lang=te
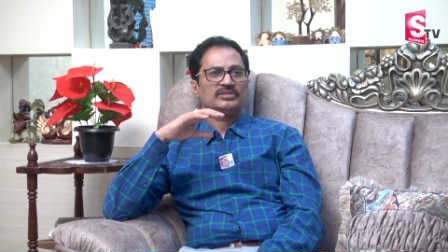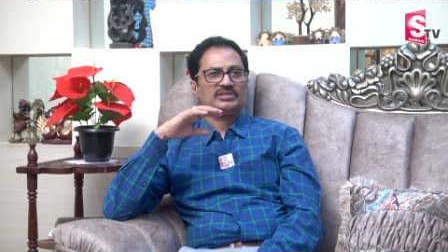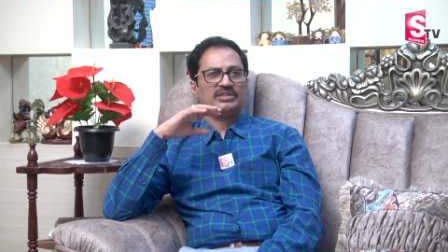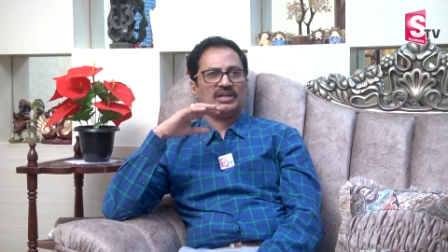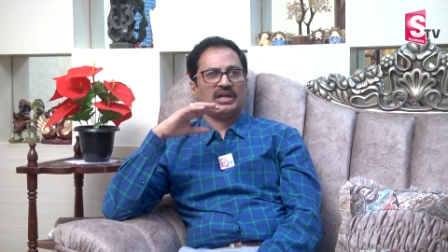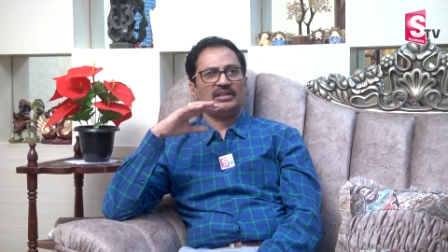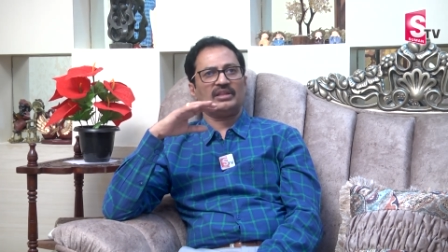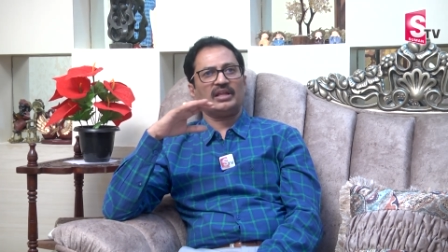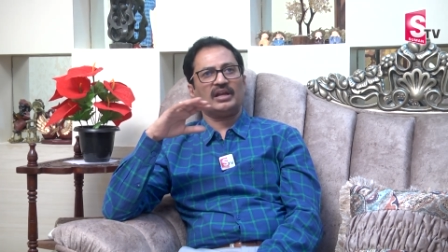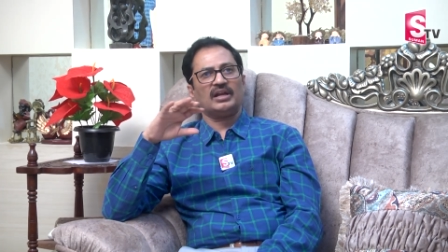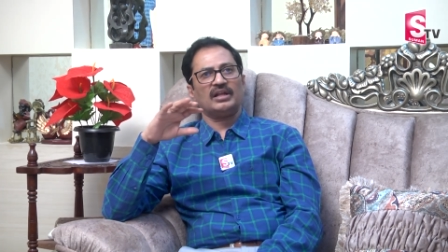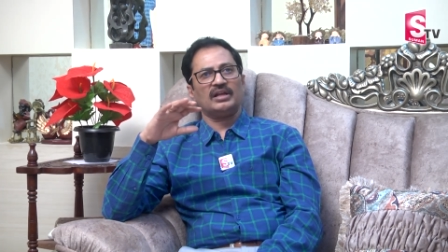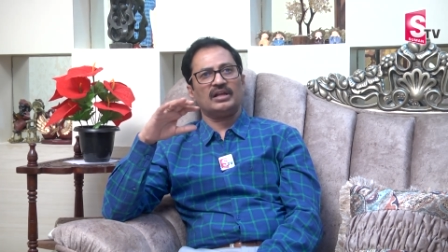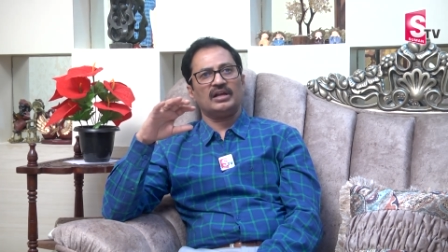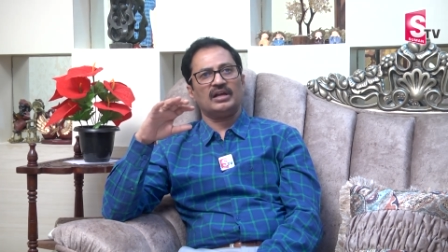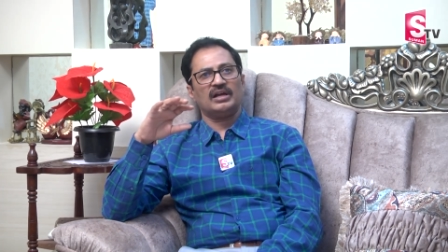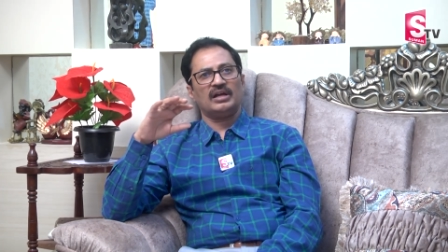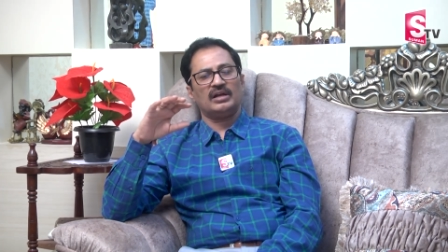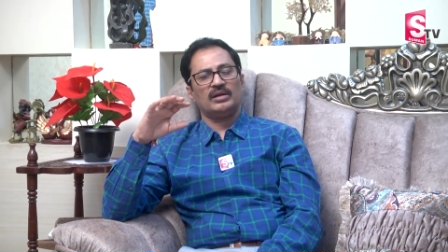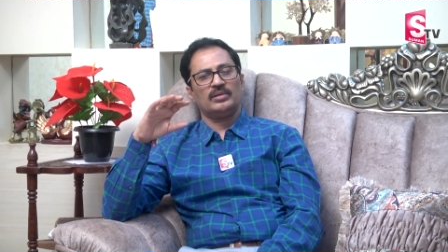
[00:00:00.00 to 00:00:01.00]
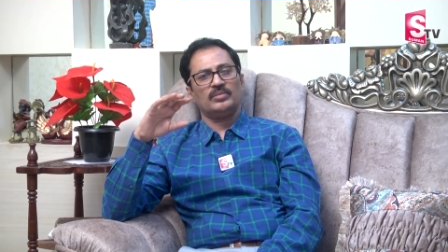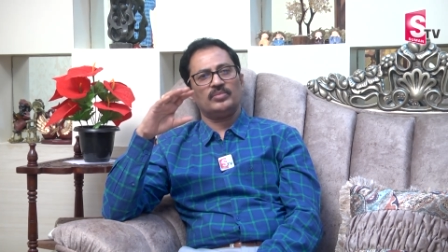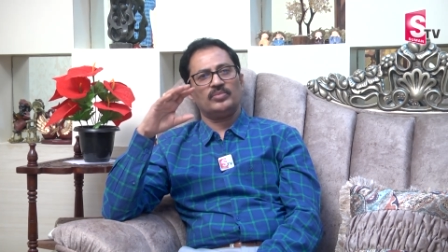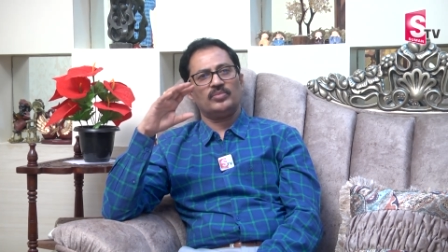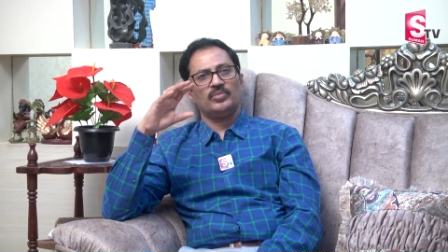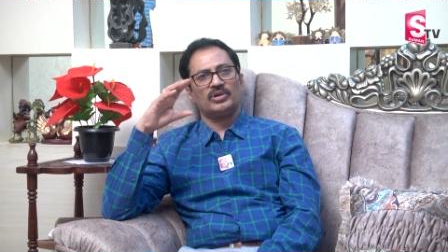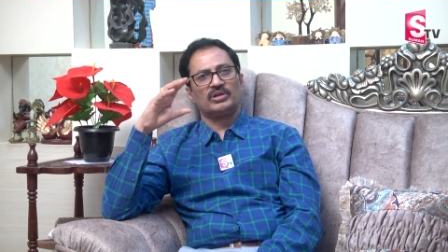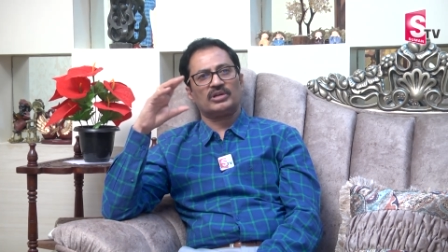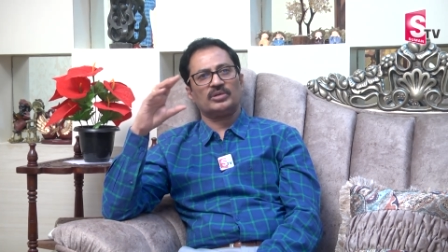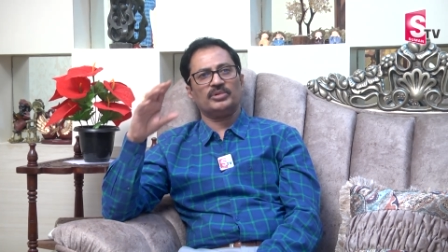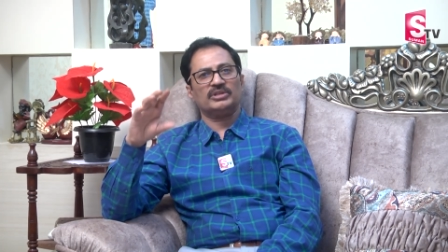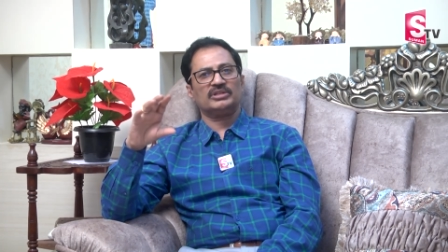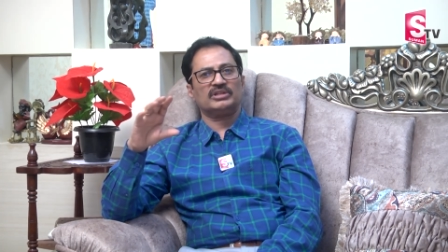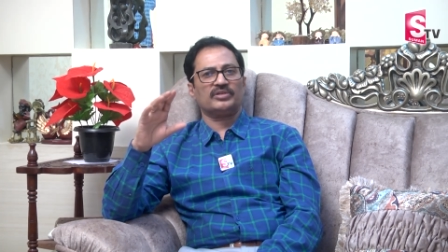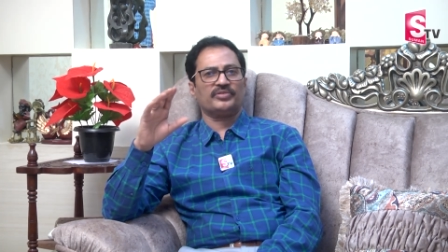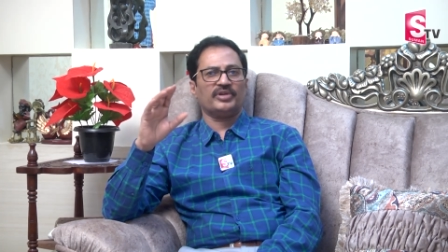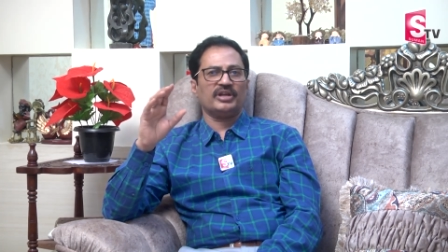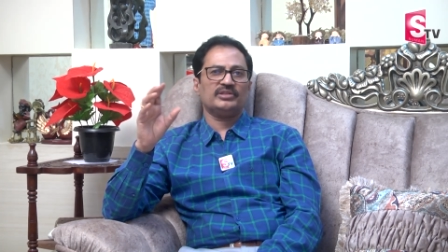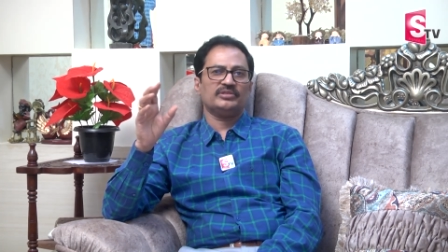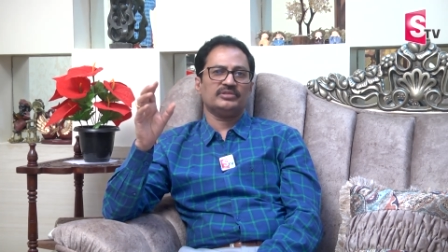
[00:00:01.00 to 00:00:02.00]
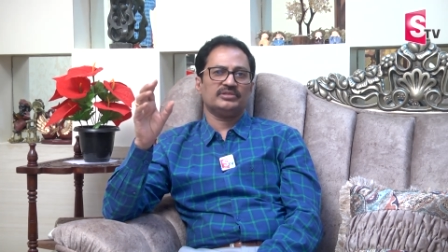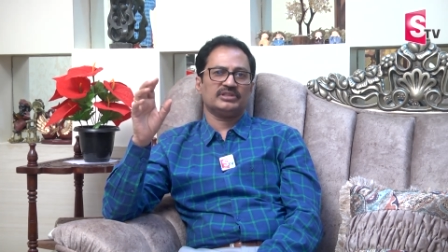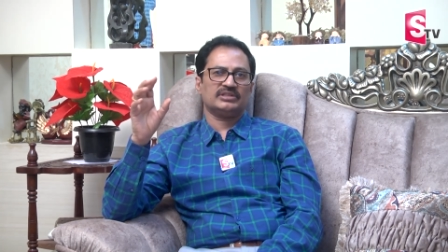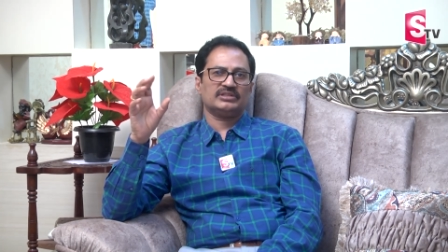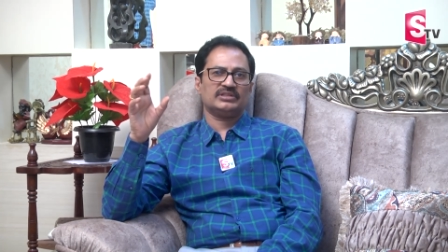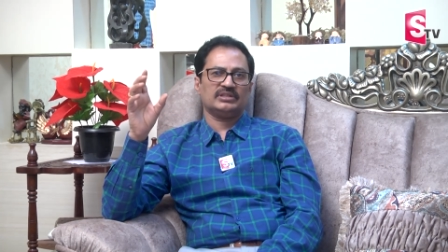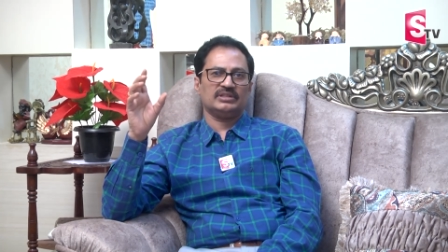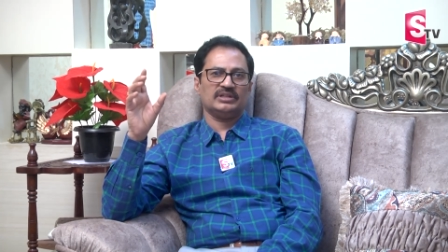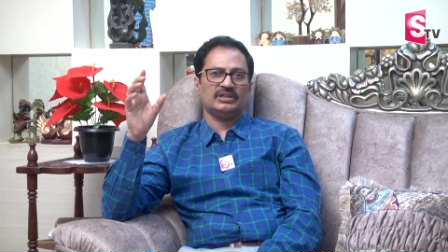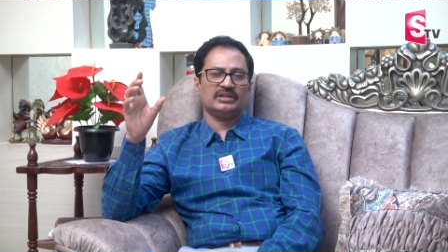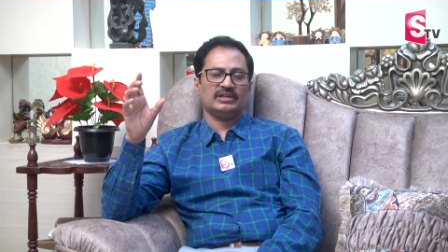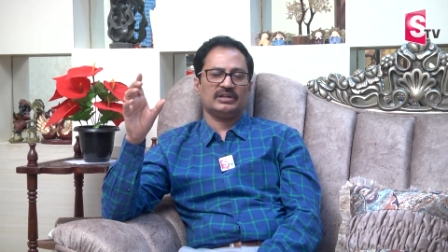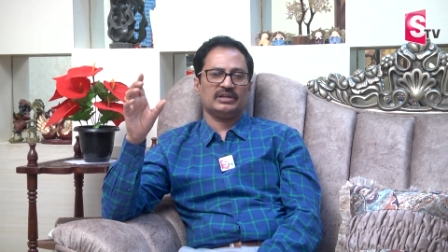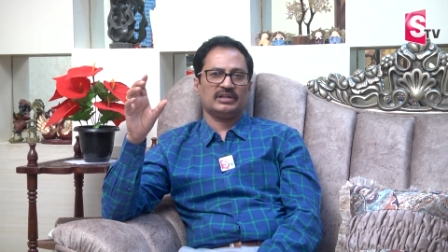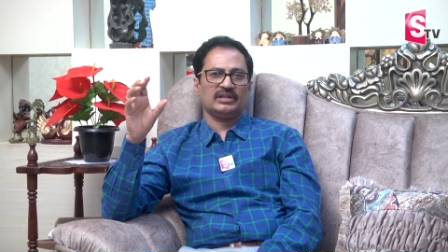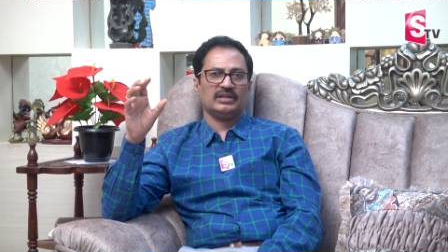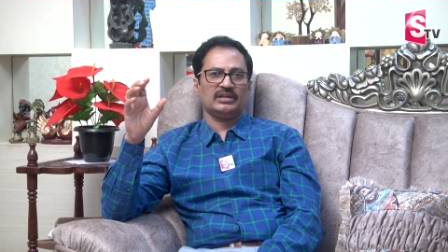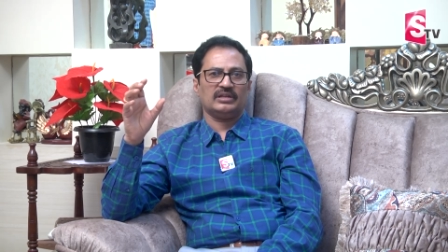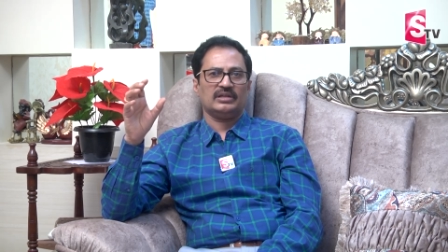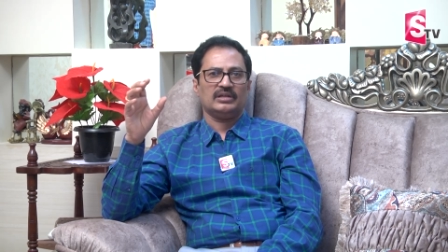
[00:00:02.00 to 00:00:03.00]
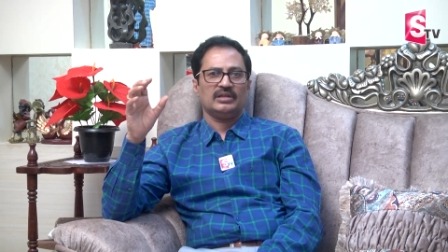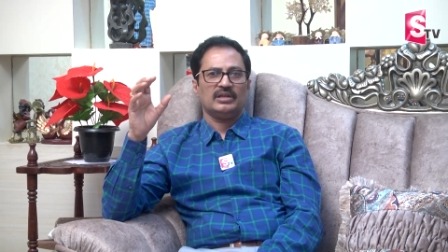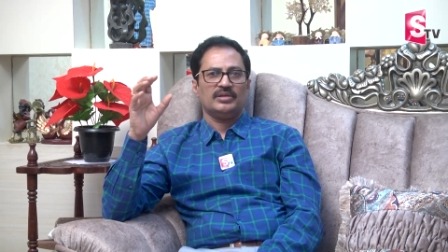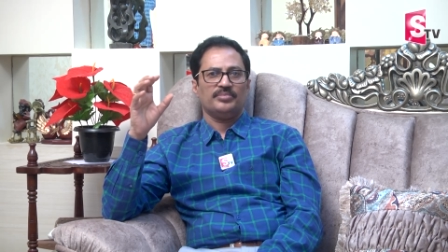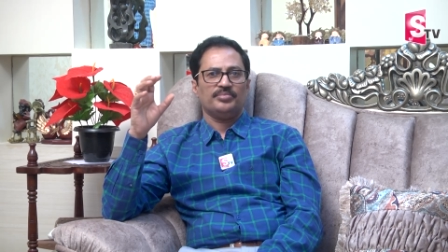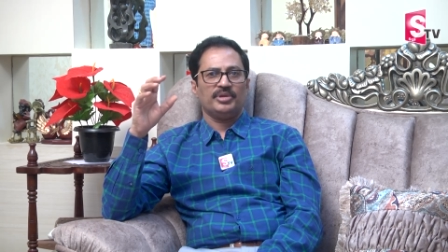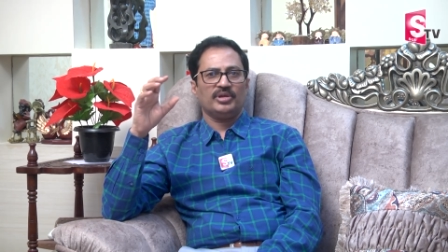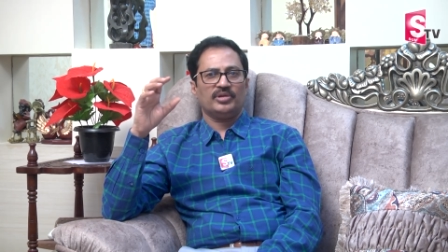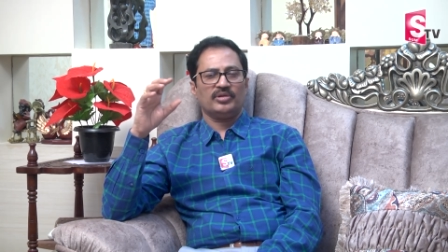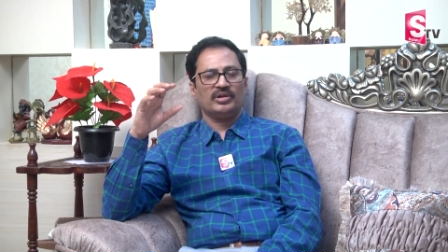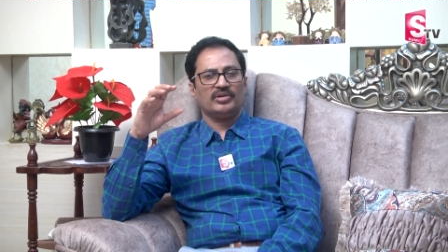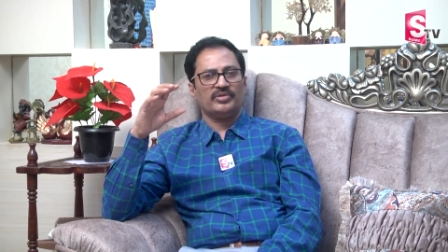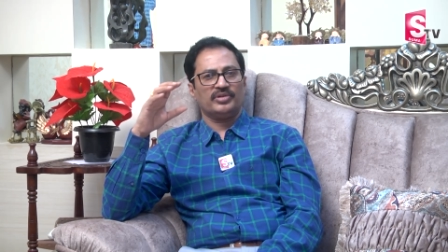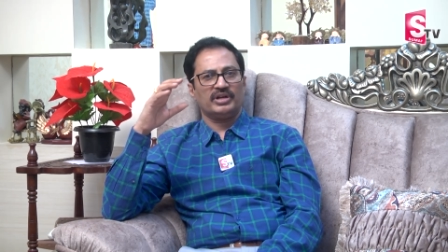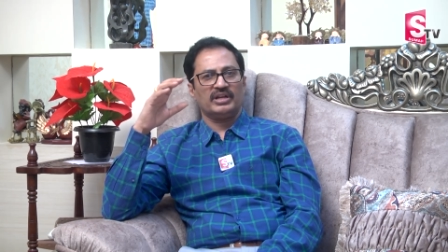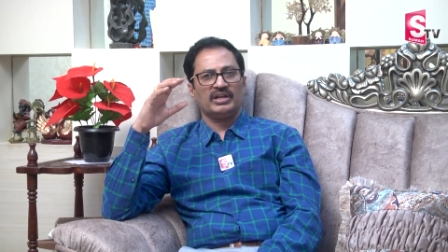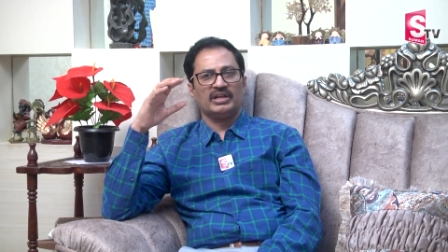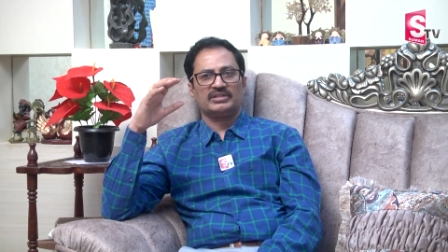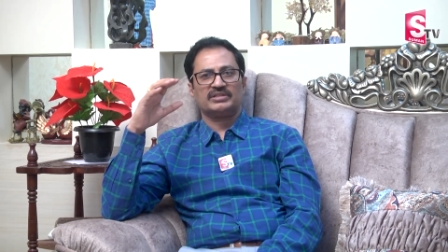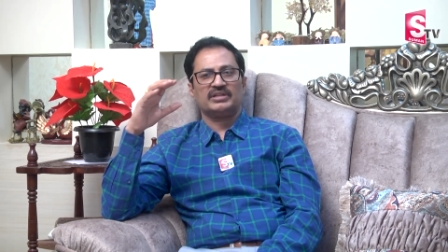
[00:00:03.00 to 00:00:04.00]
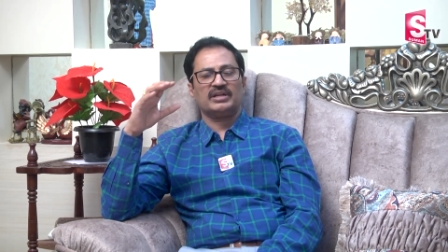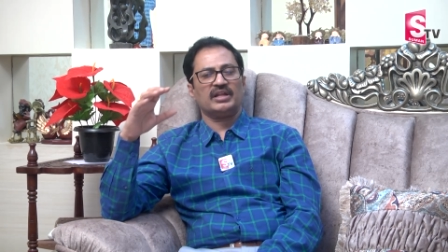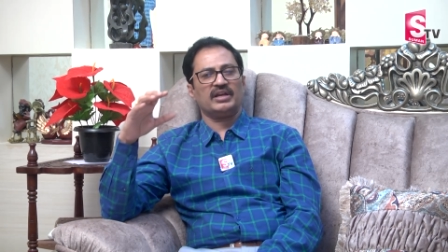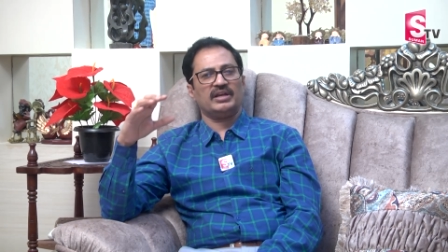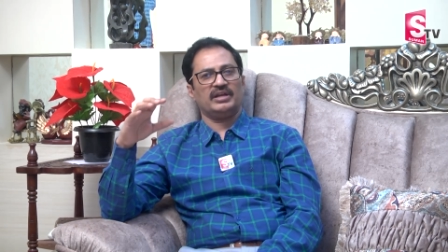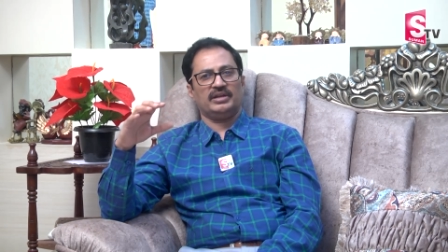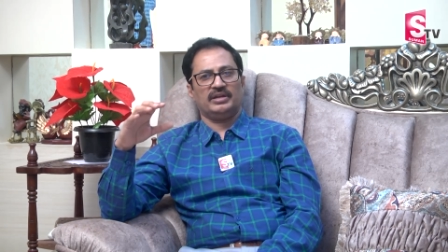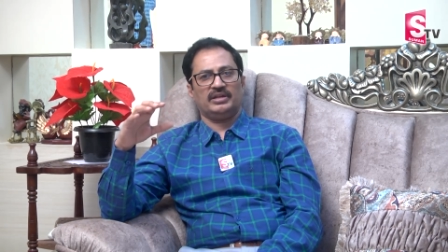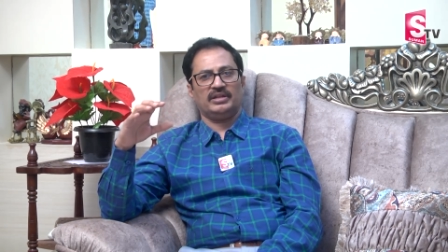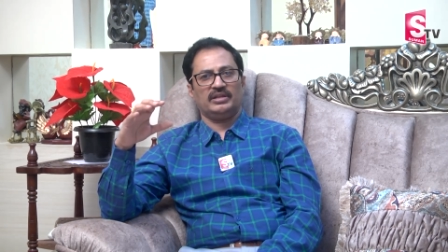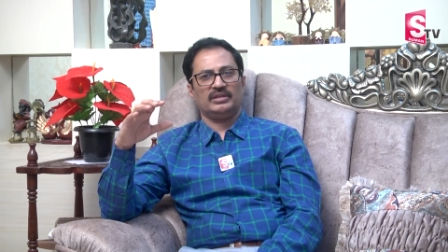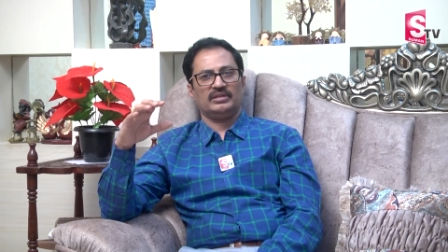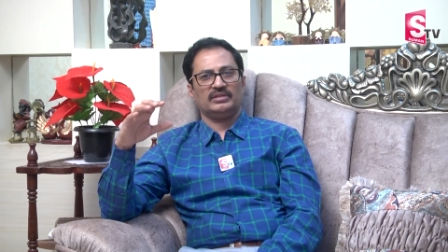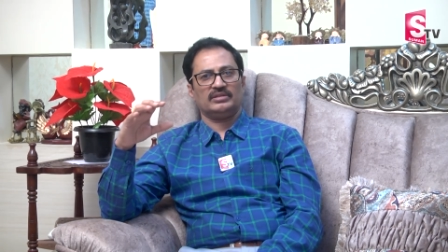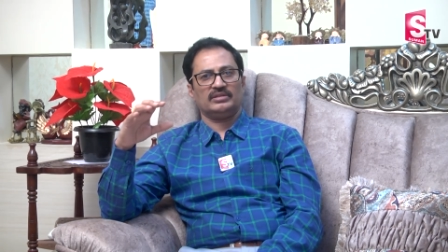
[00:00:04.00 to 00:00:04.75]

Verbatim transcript: సాధారణంగా మొట్టమొదట వైద్యులు చేసేది ఏంటంటే మీకున్నటువంటి లక్షణాలు ఏంటి